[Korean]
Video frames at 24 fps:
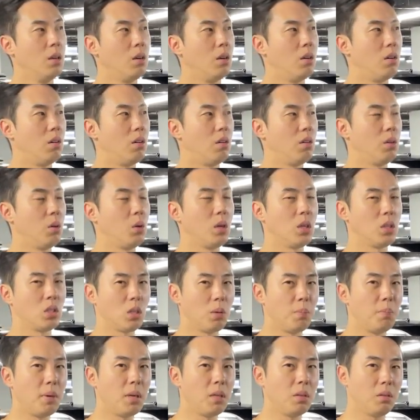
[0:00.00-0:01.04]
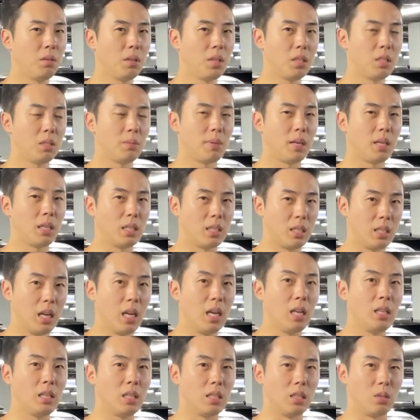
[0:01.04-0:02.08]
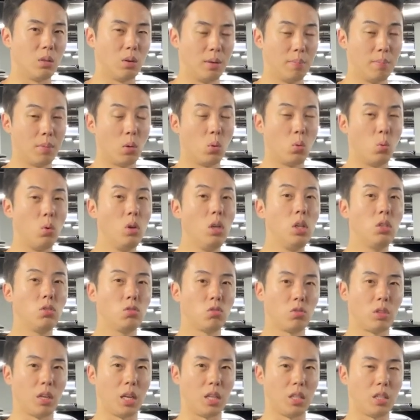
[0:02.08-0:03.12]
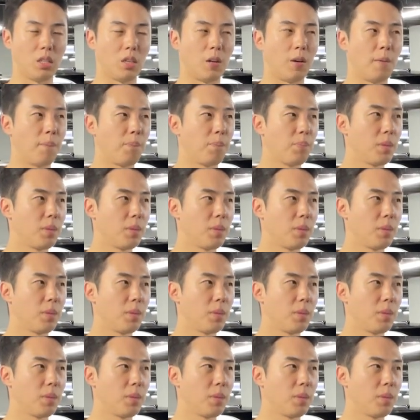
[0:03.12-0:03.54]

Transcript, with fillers: 어, 이렇게 천만 원대지만 그레이드를 한번 올릴 수가 있죠